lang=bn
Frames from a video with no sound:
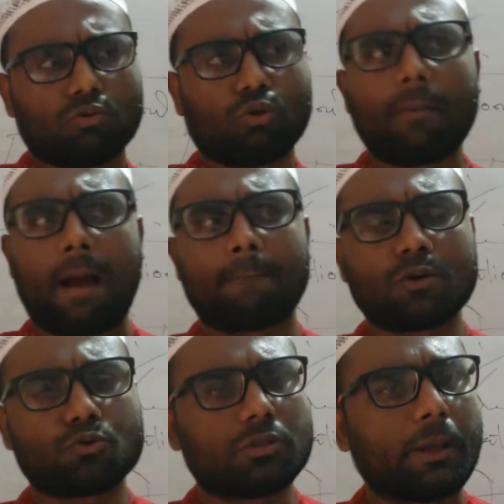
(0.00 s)
তবে
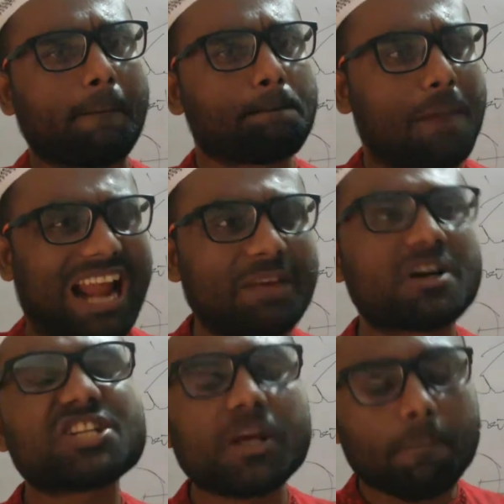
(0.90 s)
আমরা যদি
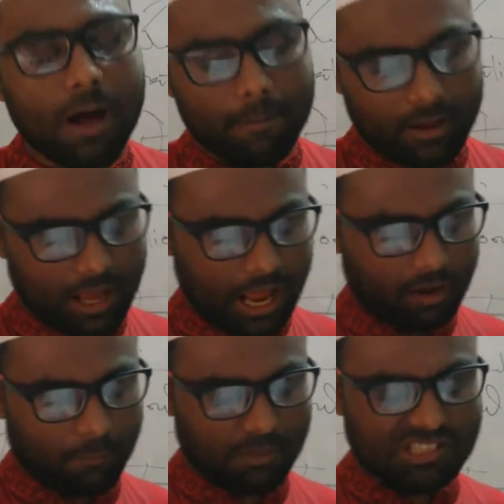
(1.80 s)
পারিভাষিকভাবে
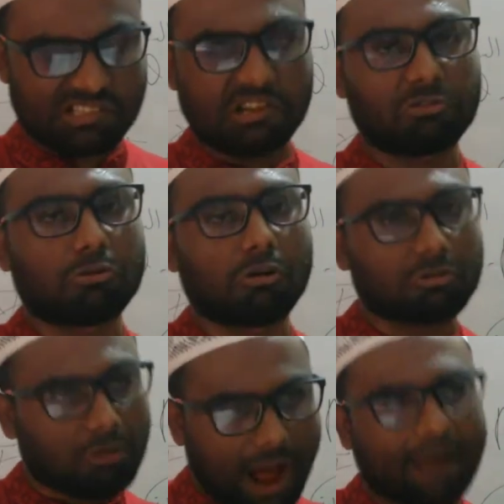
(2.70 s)
এর বিস্তৃত
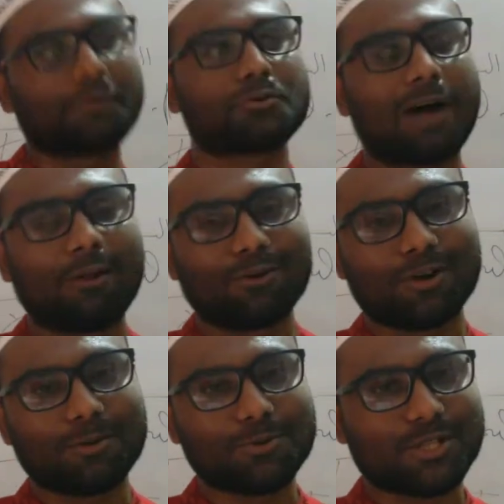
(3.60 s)
অর্থ আর একটু ভালো
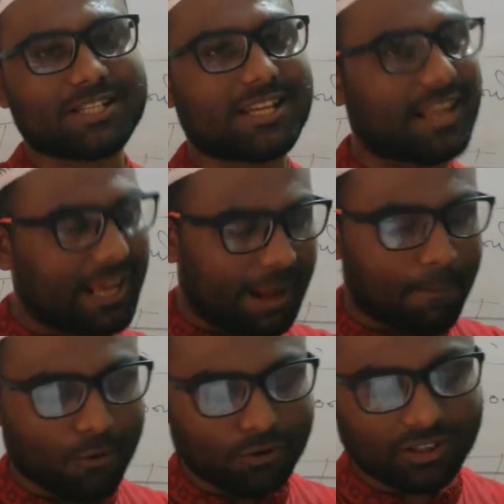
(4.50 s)
করে বুঝতে চাই তাহলে
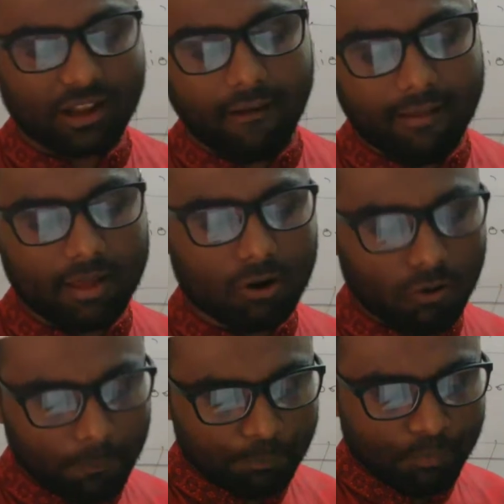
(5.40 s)
কেমন দাঁড়ায় দেখো
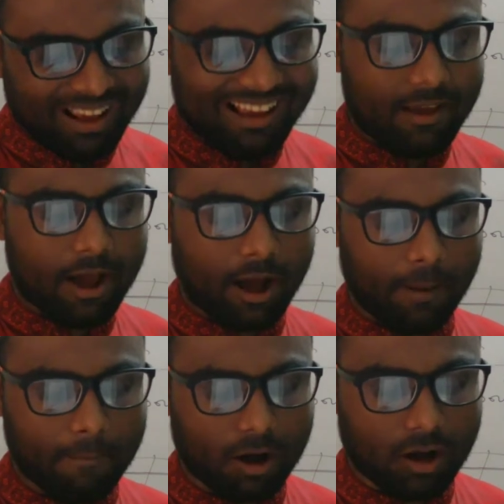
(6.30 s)
হে
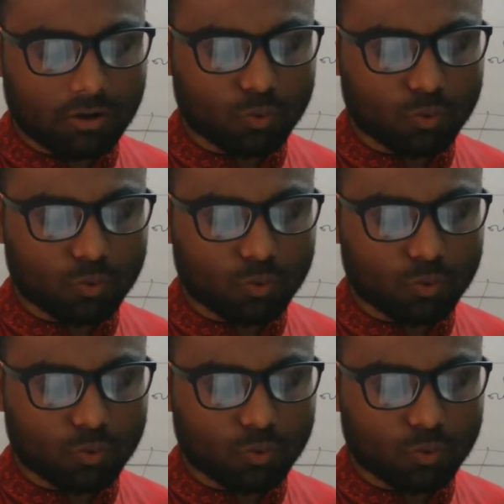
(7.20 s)
আইবার